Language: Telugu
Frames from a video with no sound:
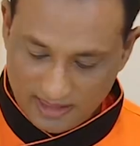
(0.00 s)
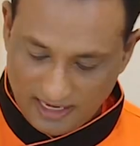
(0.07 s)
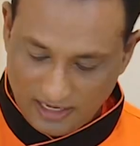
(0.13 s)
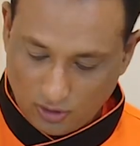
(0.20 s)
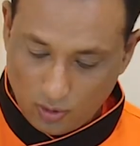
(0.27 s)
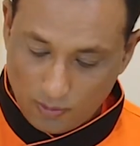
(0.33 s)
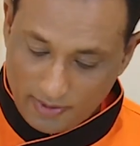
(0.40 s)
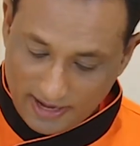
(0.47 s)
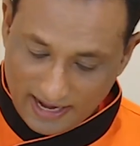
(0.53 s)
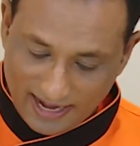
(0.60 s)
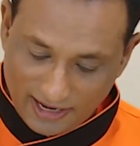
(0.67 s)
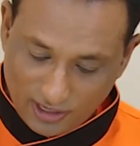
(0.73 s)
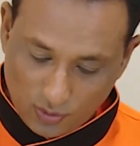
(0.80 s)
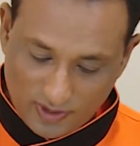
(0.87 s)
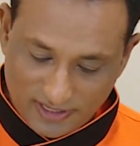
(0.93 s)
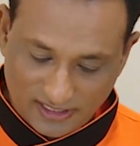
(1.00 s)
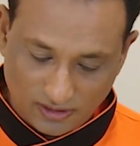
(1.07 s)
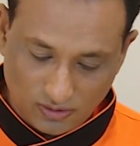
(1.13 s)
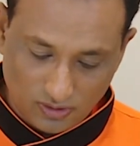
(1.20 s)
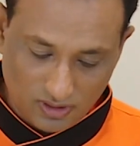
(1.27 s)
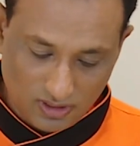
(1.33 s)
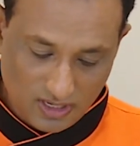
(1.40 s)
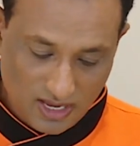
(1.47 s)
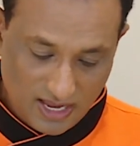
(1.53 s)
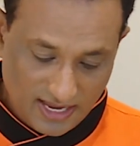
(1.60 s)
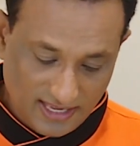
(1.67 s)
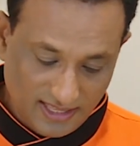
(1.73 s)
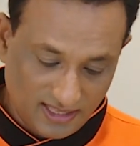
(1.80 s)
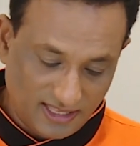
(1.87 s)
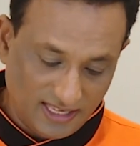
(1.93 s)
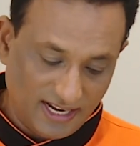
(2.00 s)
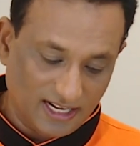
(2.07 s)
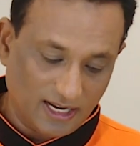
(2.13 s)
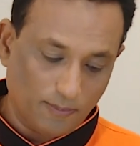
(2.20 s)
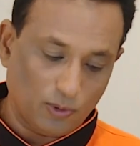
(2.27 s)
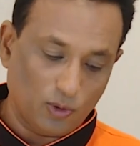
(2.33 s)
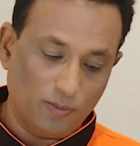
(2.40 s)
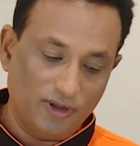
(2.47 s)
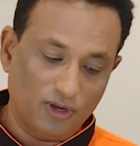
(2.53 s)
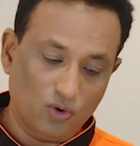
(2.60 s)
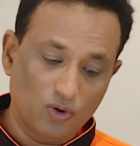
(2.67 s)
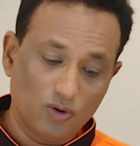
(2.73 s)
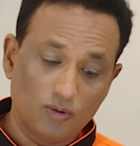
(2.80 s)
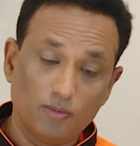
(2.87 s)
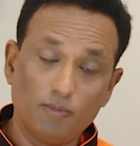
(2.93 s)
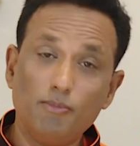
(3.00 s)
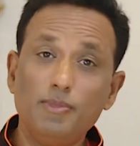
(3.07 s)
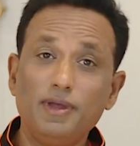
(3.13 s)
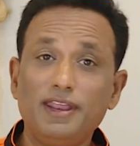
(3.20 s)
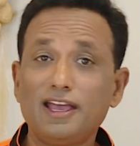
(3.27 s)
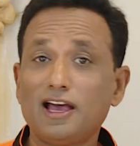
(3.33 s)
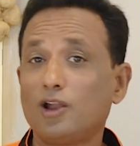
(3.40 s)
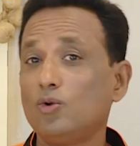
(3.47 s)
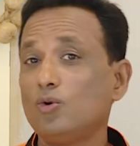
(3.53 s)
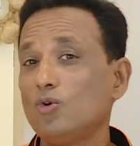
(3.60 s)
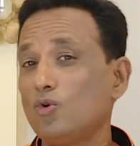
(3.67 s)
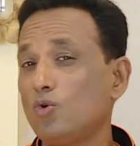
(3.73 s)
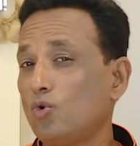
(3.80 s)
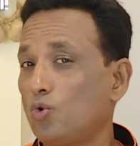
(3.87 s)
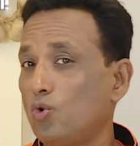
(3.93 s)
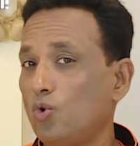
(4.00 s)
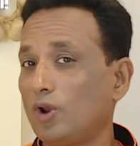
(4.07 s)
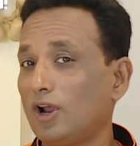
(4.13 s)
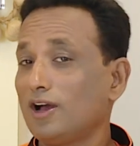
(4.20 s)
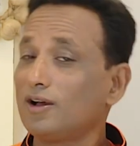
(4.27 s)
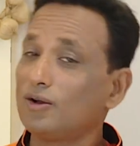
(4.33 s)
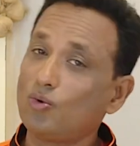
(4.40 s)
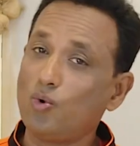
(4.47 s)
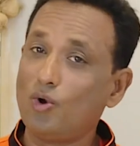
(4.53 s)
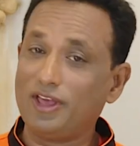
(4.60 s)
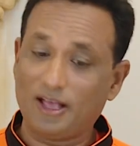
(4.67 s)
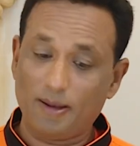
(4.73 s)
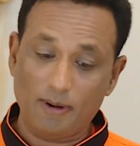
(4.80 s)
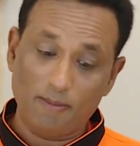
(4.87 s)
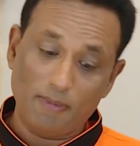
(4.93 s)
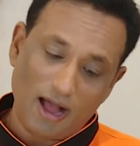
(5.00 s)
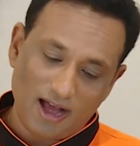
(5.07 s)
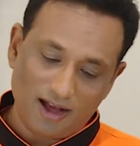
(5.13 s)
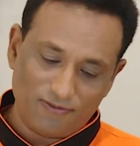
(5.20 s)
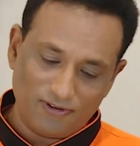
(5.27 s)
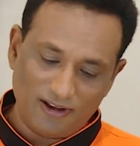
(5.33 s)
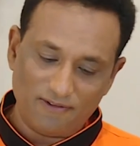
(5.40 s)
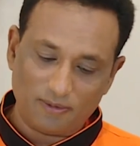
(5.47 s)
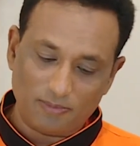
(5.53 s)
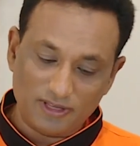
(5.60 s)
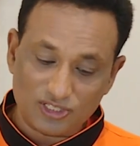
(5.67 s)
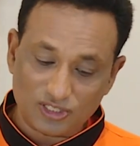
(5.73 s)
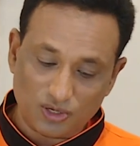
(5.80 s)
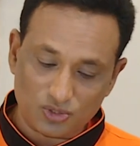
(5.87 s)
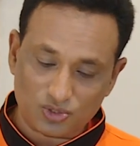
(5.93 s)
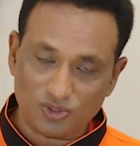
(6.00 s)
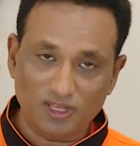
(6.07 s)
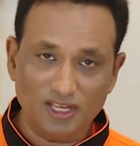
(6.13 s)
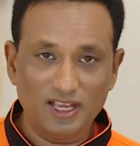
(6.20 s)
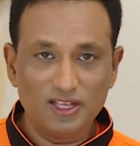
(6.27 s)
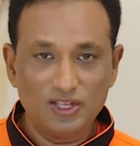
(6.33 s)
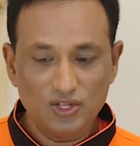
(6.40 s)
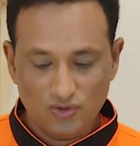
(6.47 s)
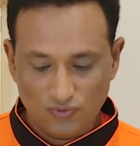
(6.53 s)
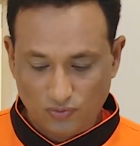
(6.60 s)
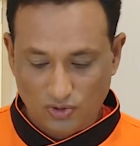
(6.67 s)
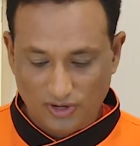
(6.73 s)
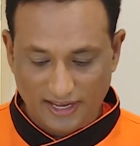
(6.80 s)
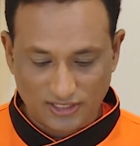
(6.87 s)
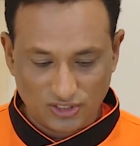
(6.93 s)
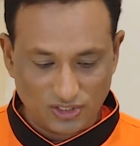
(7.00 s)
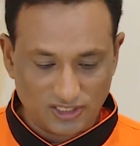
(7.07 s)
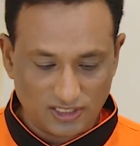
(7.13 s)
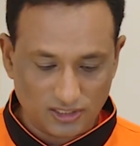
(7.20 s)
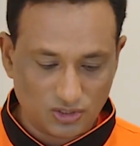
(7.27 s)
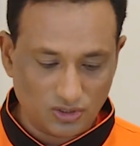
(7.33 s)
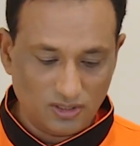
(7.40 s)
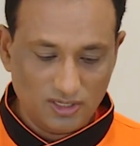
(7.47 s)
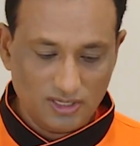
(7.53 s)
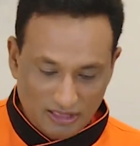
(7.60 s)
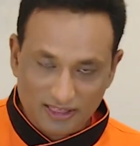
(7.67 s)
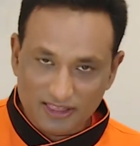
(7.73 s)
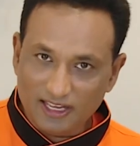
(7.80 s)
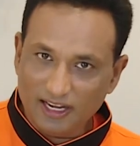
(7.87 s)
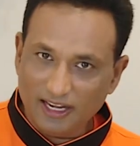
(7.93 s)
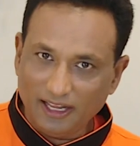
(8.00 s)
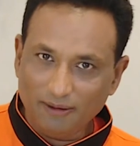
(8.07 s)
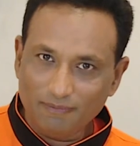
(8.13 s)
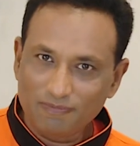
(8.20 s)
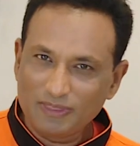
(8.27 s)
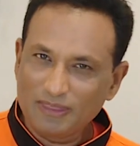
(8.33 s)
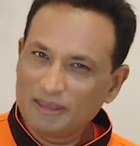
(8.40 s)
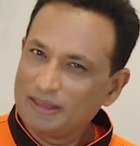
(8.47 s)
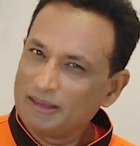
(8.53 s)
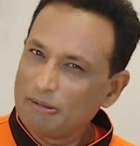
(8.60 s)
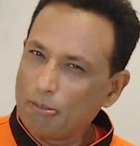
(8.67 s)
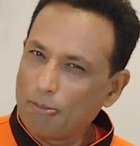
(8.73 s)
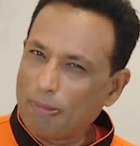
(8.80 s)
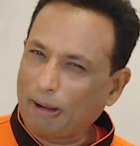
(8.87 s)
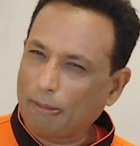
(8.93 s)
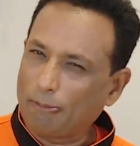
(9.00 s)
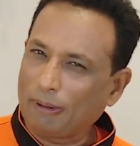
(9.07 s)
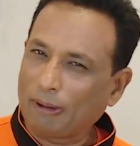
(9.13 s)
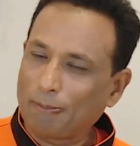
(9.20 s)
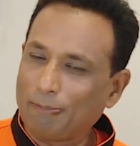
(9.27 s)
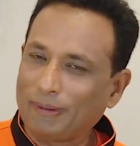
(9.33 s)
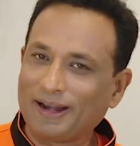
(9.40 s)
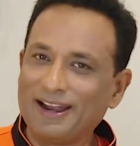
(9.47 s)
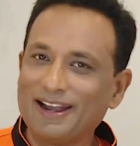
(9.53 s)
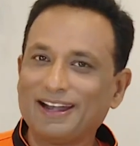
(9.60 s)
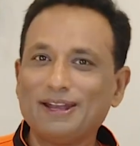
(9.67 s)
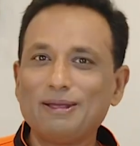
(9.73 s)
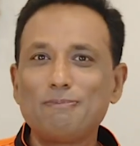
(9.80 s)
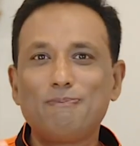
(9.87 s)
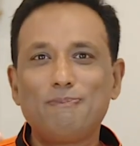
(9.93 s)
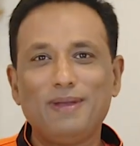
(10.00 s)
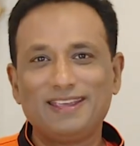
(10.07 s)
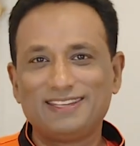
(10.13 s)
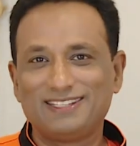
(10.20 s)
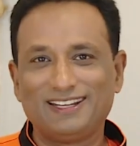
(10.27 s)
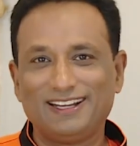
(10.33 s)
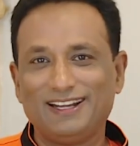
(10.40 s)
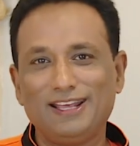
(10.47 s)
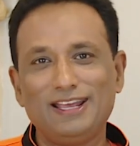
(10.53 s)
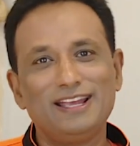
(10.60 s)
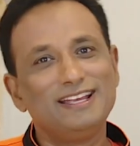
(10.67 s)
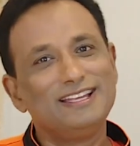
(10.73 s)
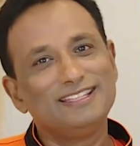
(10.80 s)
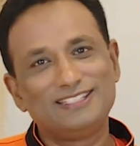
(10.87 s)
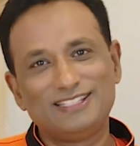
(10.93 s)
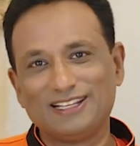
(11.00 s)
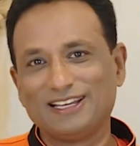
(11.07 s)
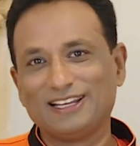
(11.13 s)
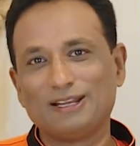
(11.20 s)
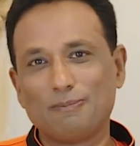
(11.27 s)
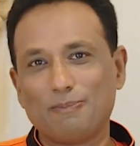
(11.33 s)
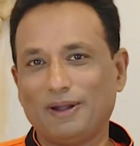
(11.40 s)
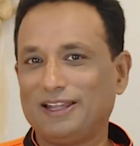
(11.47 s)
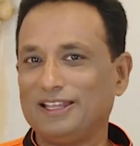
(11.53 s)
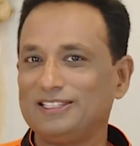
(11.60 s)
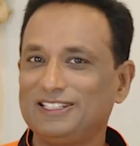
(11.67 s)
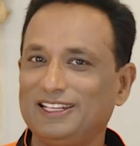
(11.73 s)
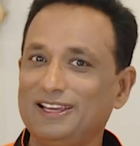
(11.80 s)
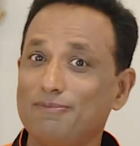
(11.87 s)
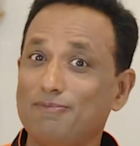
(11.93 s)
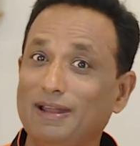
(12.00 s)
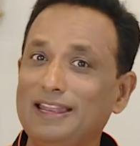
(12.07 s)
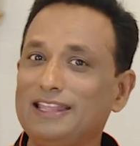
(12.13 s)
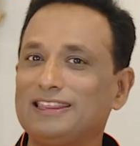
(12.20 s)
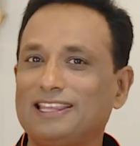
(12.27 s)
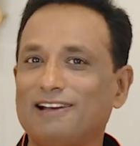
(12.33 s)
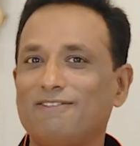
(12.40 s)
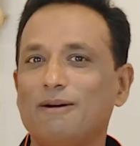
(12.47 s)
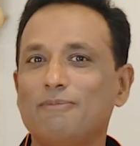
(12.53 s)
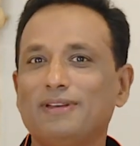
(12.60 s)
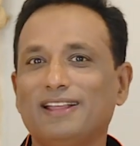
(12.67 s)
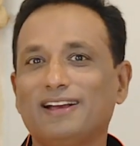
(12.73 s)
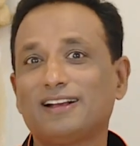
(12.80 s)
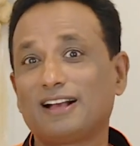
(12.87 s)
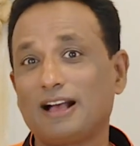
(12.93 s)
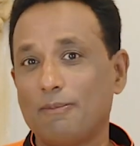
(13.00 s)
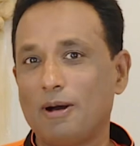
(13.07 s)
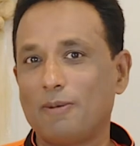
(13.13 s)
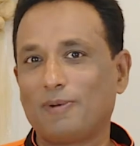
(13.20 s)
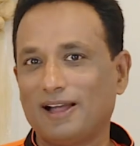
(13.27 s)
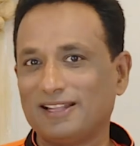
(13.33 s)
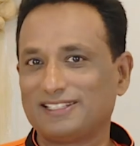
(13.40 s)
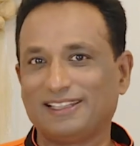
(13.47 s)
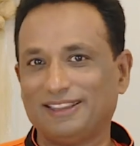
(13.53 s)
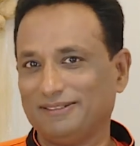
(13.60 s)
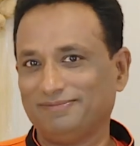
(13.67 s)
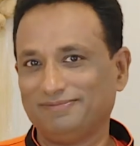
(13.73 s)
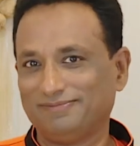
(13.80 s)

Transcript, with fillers: దీంట్లో మిరియాలు ఎక్కువ వేశాను ఇది తినేటప్పుడు మీకు మిరియాలు కూర కోడి కబాబ్ ఆ ఫ్లేవర్ మంచిగా వస్తుంది ఫుల్గా ఎంజాయ్ చేయొచ్చు దీన్ని బర్ బర్ బర్ అనండి పేస్ట్ చేయండి చికెన్కి పట్టించి మళ్ళీ తవా మీద కబాబ్ కాల్చేద్దాం